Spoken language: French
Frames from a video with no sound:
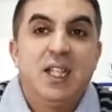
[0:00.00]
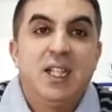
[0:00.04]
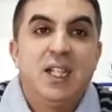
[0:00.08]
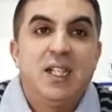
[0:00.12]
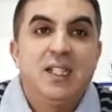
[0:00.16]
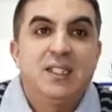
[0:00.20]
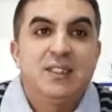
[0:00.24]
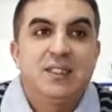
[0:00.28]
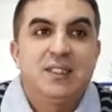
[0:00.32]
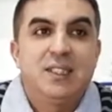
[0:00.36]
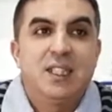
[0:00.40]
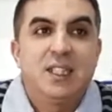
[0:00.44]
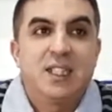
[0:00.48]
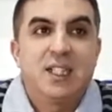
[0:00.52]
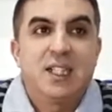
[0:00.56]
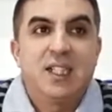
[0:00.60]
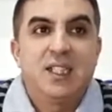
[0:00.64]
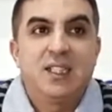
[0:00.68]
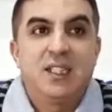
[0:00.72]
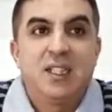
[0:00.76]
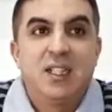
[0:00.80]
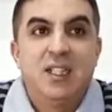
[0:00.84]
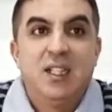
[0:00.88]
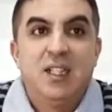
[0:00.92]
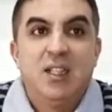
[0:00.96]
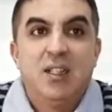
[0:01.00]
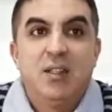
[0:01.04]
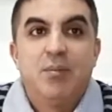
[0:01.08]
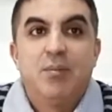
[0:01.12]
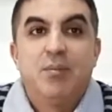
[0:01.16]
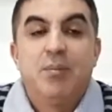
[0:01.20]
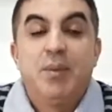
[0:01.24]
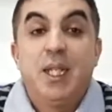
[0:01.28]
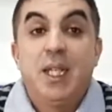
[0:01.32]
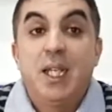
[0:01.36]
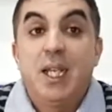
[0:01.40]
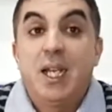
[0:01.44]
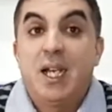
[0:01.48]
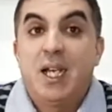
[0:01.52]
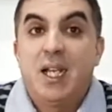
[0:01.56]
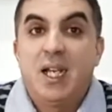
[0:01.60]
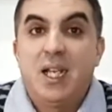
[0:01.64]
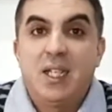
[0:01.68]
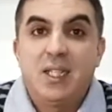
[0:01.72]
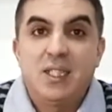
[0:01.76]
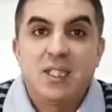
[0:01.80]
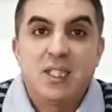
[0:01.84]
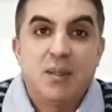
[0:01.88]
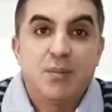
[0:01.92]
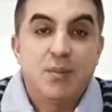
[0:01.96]
la zakat, mais à
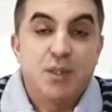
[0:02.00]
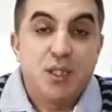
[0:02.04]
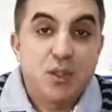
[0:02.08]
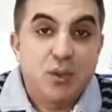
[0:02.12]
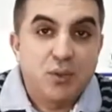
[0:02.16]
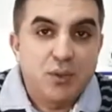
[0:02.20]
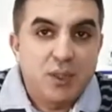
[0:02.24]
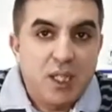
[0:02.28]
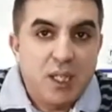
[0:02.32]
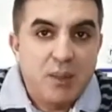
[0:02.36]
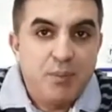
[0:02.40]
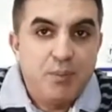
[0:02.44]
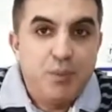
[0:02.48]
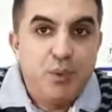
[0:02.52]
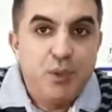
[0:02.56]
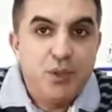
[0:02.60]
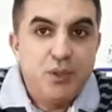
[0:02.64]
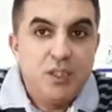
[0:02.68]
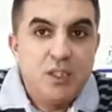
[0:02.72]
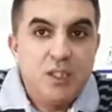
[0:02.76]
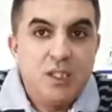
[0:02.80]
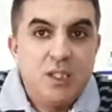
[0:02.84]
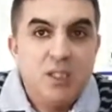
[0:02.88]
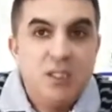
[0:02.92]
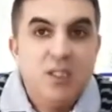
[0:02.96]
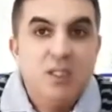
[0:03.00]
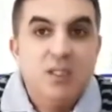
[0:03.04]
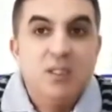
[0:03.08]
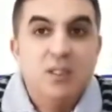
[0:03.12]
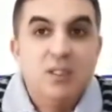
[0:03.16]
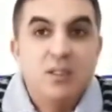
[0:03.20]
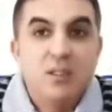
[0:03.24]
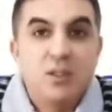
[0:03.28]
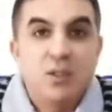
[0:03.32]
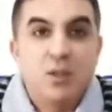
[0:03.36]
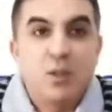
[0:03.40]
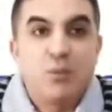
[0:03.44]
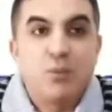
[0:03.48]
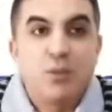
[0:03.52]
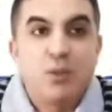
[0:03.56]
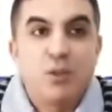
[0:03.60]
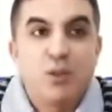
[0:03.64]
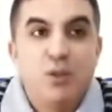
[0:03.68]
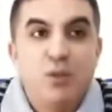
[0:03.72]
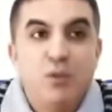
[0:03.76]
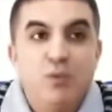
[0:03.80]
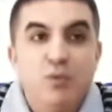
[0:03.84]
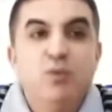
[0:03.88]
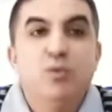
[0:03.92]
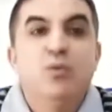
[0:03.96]
l'exception d'un petit nombre
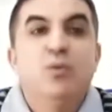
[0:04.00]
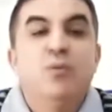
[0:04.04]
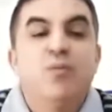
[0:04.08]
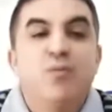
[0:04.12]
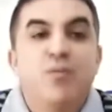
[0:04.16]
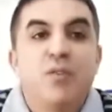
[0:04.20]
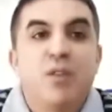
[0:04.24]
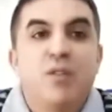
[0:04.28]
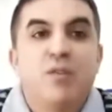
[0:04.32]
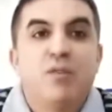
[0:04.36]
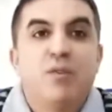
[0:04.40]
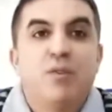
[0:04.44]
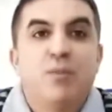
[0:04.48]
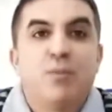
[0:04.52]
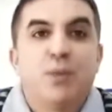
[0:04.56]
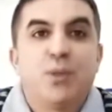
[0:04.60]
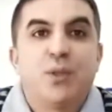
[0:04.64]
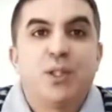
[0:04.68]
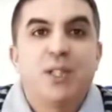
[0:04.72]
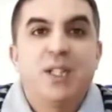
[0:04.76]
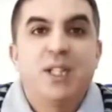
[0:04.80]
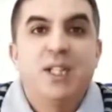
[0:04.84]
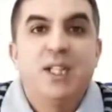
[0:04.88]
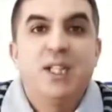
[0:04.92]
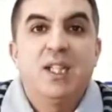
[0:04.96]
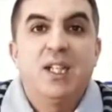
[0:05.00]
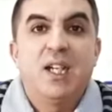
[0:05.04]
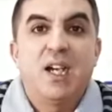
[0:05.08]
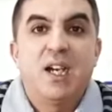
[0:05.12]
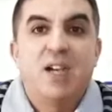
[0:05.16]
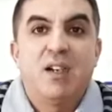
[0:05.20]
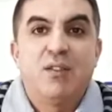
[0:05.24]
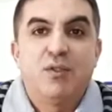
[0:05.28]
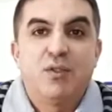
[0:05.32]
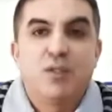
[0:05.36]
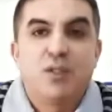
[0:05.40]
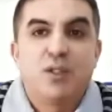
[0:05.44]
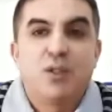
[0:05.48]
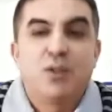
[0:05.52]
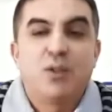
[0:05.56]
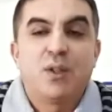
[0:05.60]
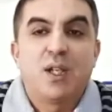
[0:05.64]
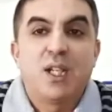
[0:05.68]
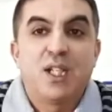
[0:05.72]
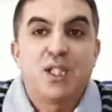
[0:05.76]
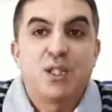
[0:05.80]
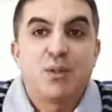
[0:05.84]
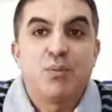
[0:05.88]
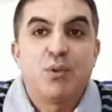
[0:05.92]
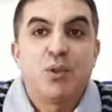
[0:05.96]
de vous, vous manquiez à vos
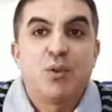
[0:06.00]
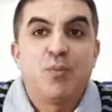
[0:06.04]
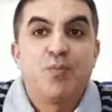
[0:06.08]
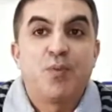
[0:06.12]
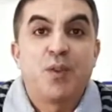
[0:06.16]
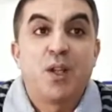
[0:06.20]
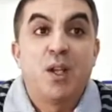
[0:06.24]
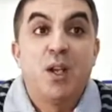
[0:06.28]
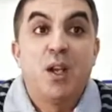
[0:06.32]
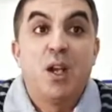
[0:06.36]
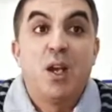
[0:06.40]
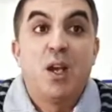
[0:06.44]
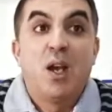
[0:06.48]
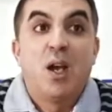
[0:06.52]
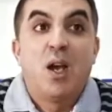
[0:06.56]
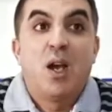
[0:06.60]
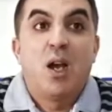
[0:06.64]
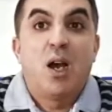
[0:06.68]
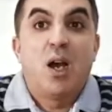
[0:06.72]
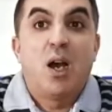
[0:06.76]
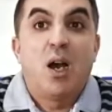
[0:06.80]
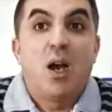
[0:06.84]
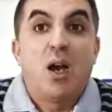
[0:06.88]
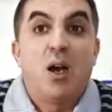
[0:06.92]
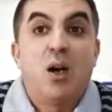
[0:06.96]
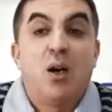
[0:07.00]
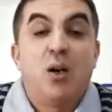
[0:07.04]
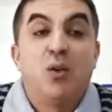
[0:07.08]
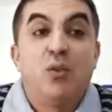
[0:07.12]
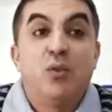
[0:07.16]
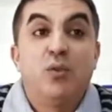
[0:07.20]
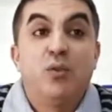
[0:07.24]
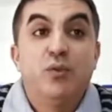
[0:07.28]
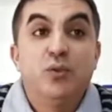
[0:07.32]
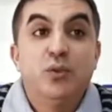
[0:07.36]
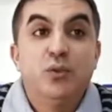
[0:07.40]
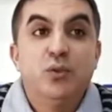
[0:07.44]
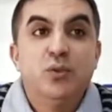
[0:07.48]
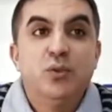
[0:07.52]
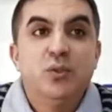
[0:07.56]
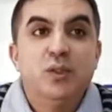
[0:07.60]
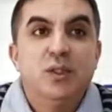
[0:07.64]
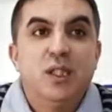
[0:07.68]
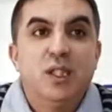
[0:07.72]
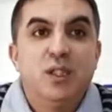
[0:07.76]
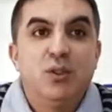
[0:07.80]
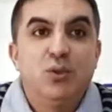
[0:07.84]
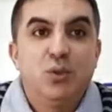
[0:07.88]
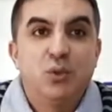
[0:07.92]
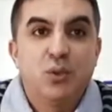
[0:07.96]
engagements en vous
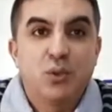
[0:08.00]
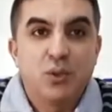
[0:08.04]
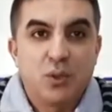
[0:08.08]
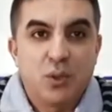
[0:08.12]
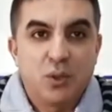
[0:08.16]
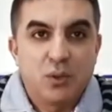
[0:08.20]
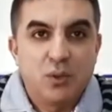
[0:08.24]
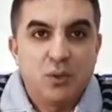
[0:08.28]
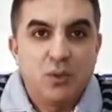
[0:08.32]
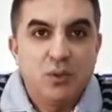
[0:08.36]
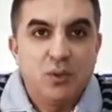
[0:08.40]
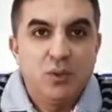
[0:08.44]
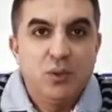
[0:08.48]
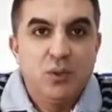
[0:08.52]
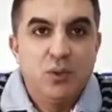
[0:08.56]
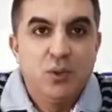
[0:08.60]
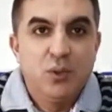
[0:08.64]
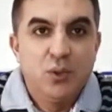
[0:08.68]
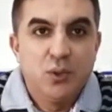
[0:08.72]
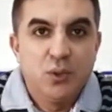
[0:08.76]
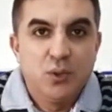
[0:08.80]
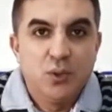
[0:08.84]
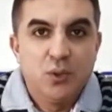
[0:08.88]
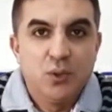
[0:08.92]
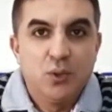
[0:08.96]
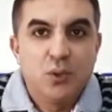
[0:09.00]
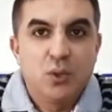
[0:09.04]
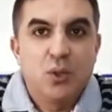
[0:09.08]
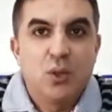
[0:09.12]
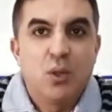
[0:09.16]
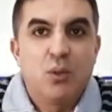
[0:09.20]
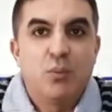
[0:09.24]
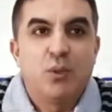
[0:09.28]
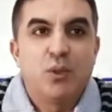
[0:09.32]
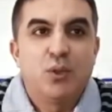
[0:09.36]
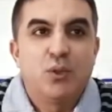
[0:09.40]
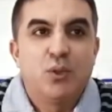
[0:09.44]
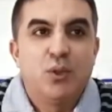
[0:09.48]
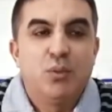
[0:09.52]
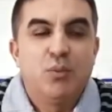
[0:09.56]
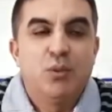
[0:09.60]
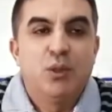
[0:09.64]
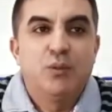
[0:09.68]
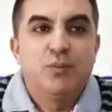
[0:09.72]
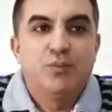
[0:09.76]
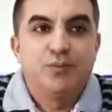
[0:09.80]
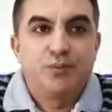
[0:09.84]
détournant de nos commandements.